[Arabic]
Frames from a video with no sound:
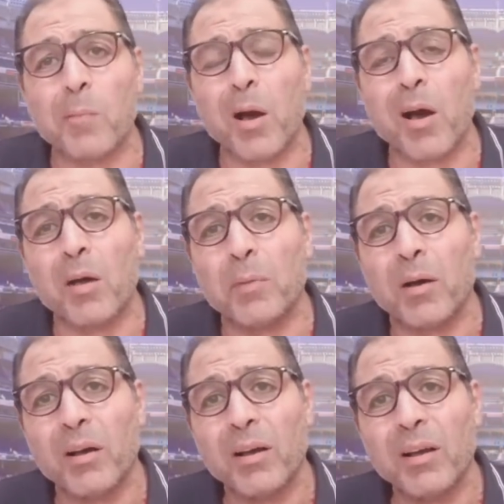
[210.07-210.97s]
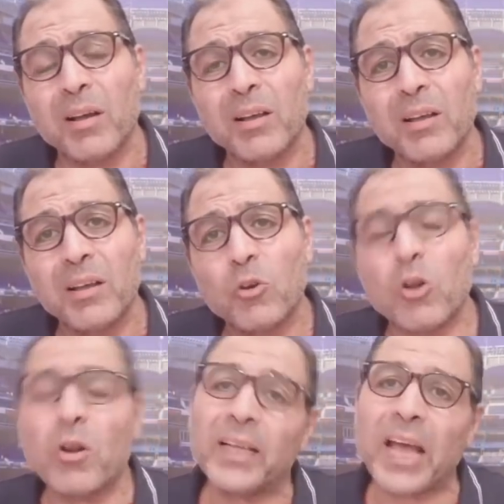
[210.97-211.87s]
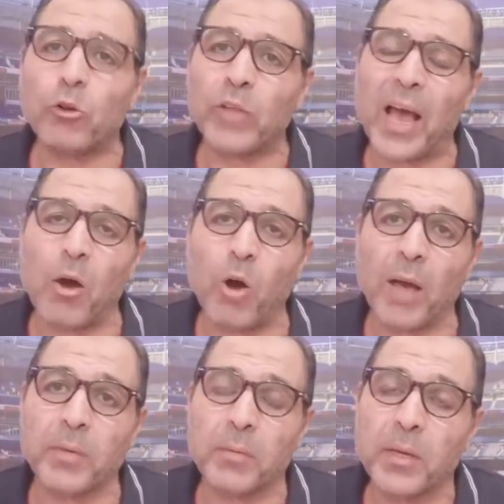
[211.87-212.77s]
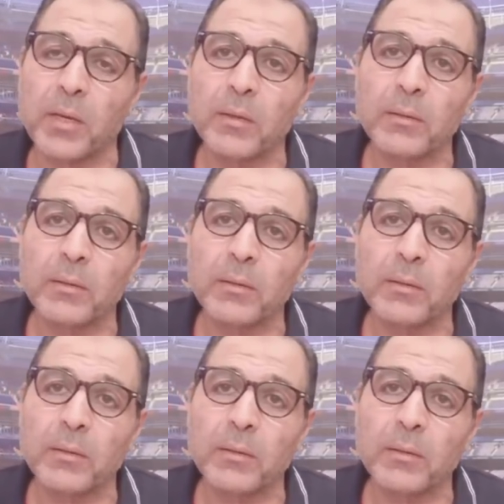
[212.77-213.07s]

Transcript: يا بابا كل واحد هياخد حقه يا حبيبي